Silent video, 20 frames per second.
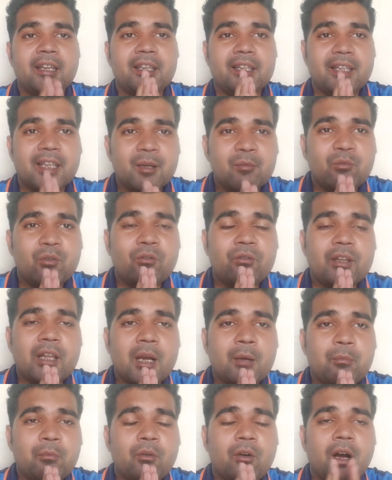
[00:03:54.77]
ये मूवी
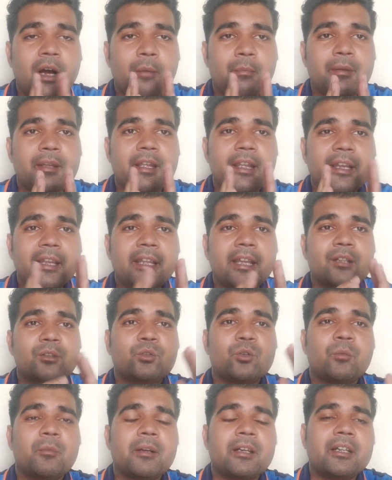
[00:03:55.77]
आपको अब एक या
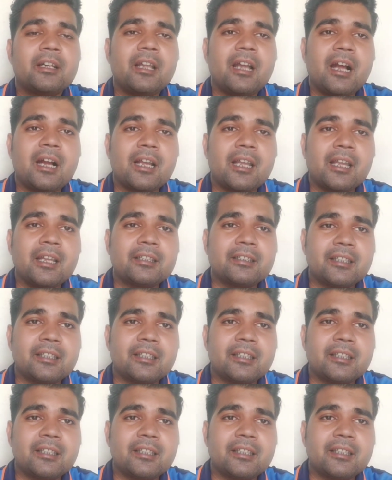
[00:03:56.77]
दो महीने आगे